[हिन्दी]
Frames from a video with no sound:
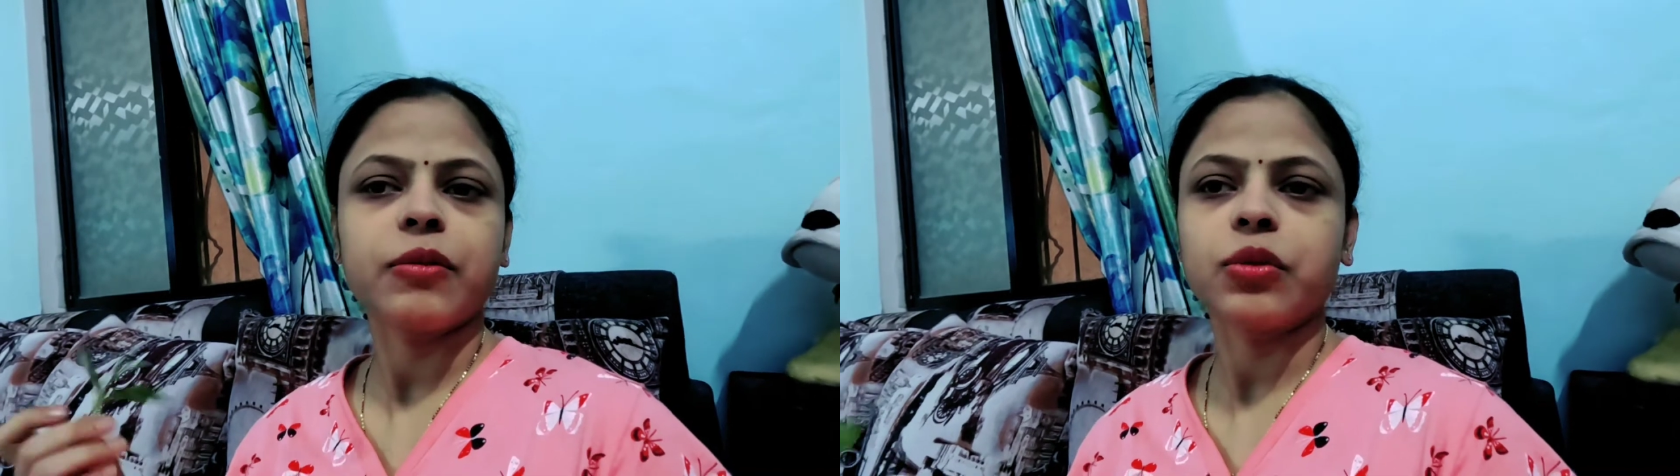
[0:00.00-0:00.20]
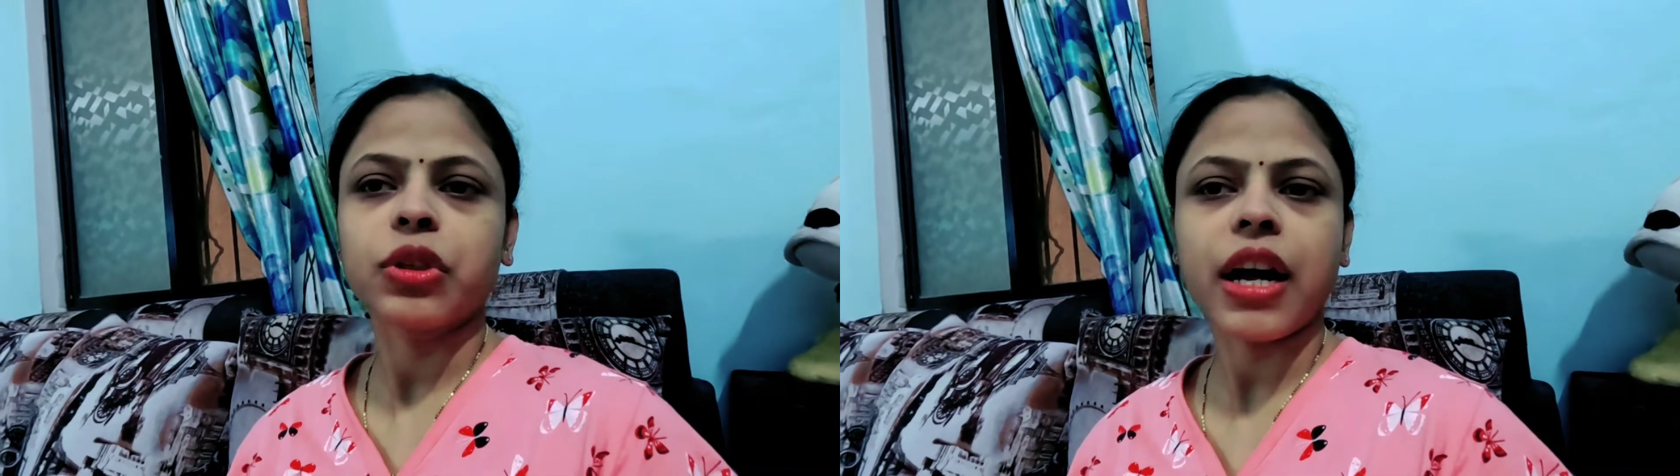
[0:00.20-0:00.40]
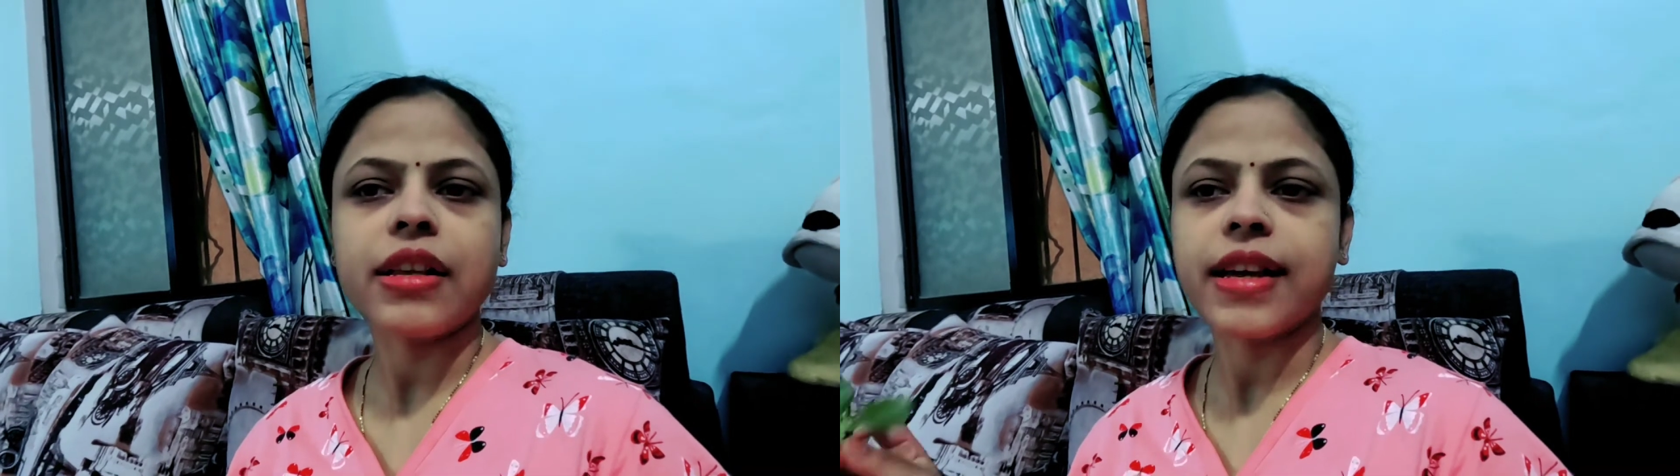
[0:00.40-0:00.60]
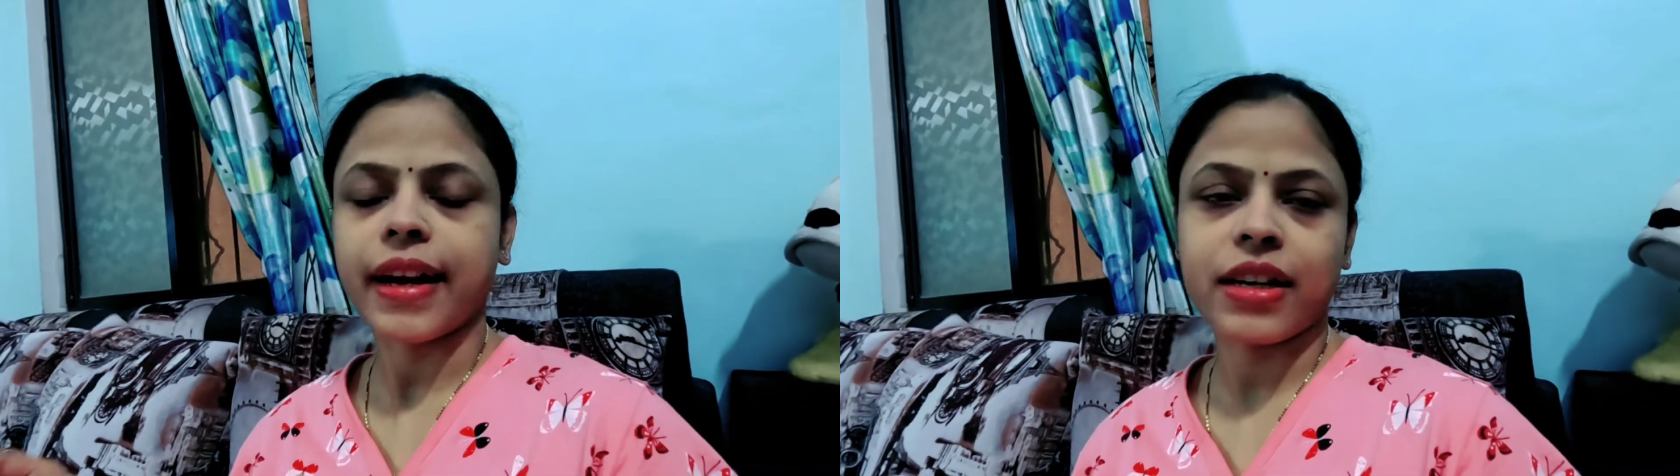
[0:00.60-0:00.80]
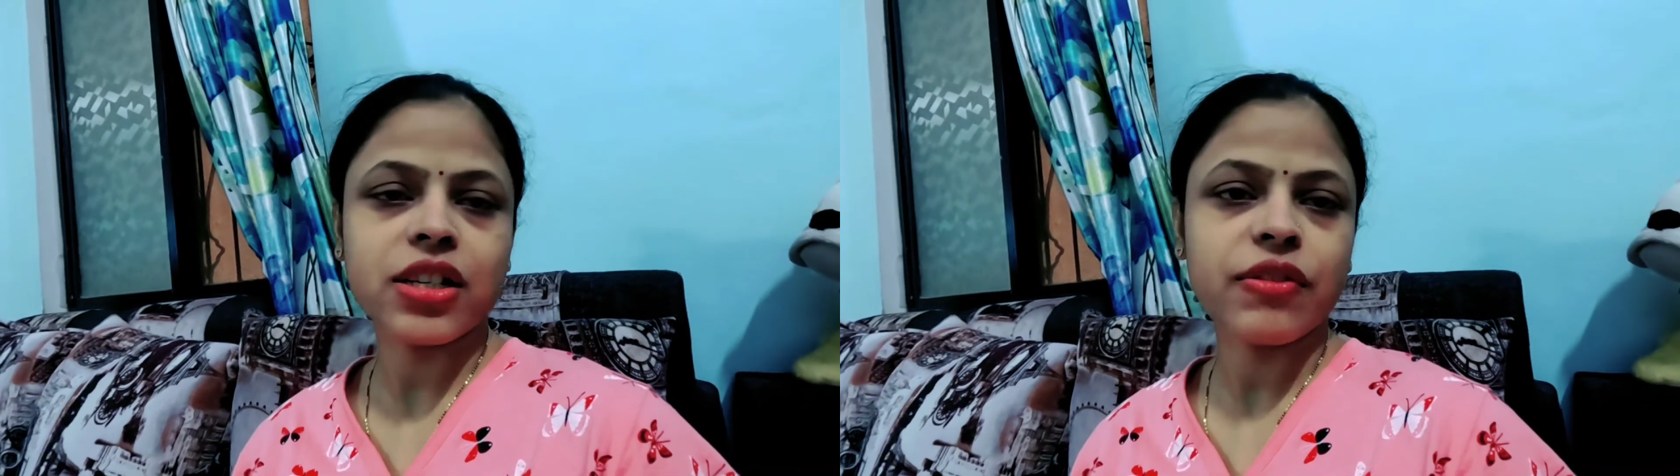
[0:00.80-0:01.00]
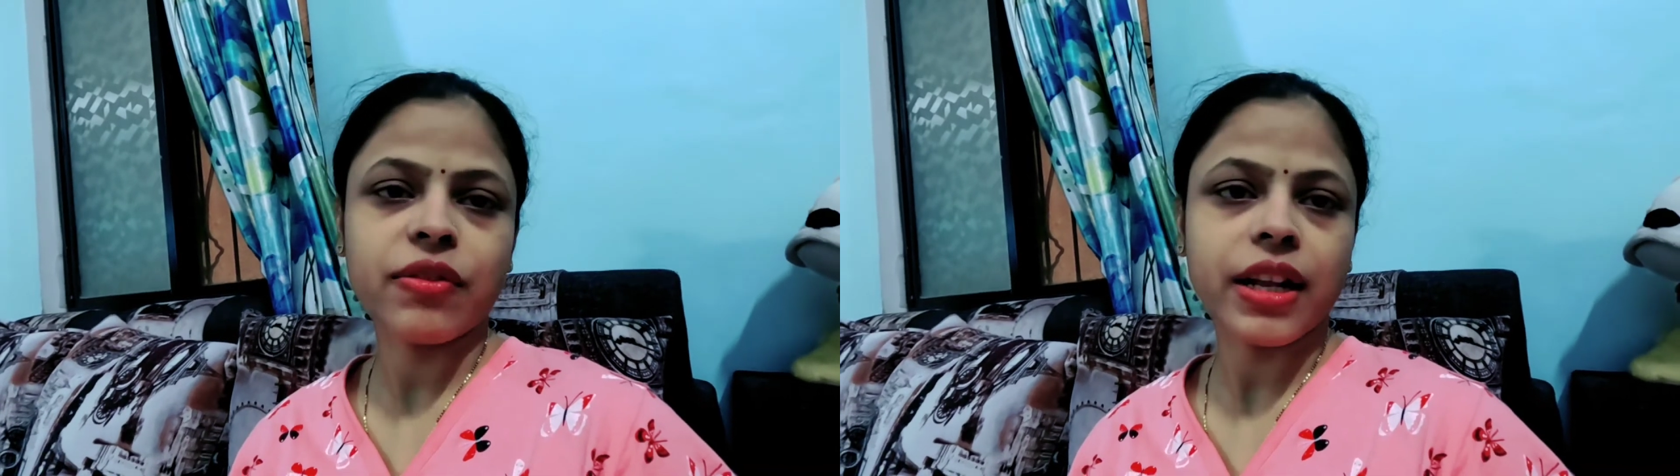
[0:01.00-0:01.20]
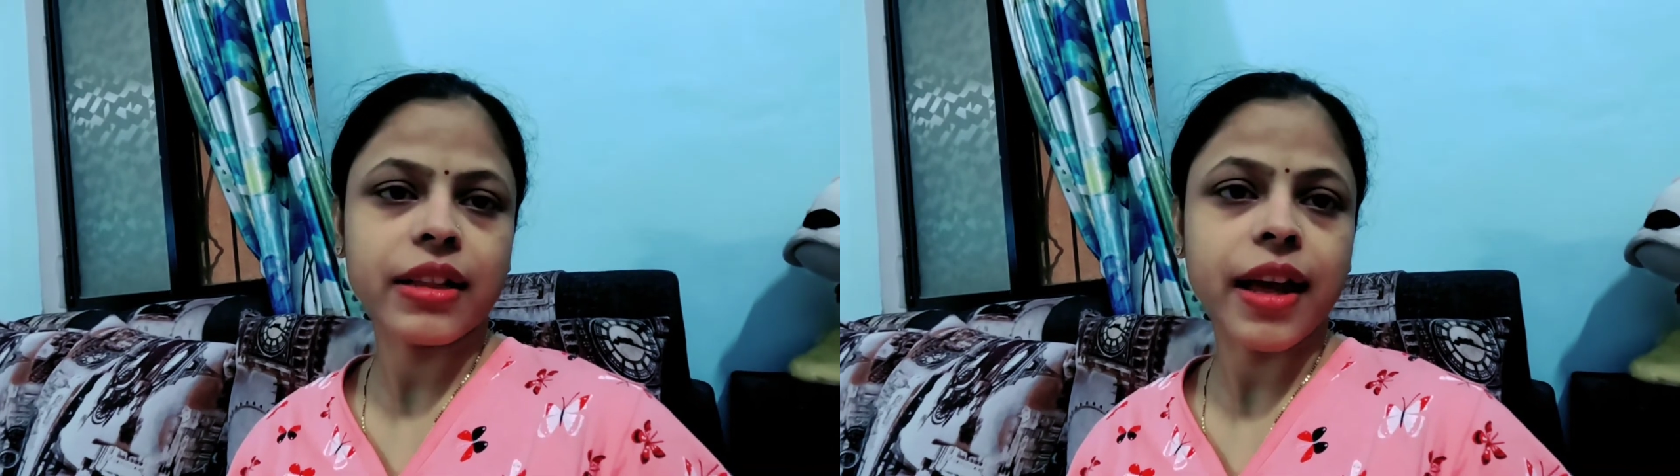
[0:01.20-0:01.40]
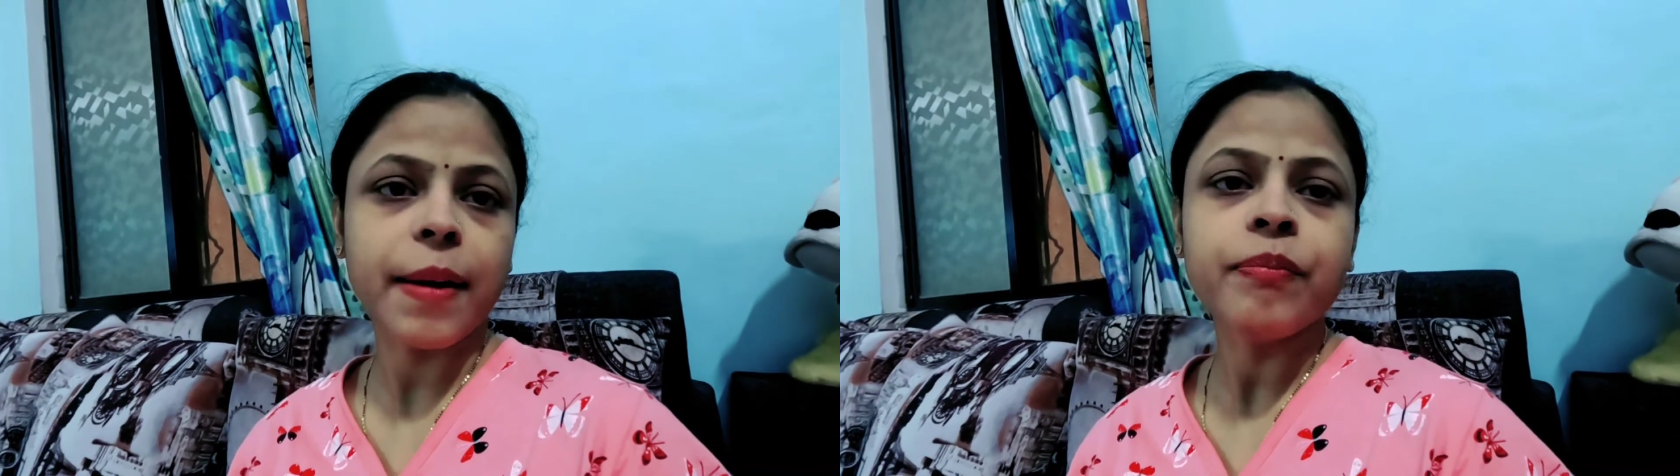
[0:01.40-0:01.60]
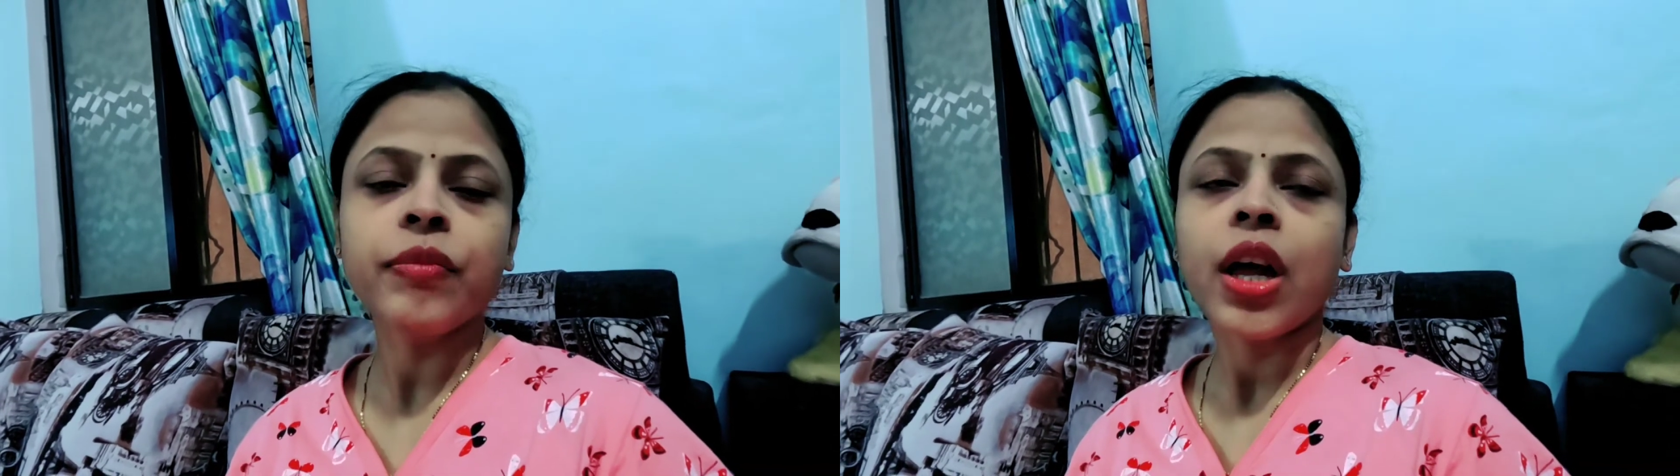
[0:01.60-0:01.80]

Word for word: उनका सेकंड शिफ्ट रहता है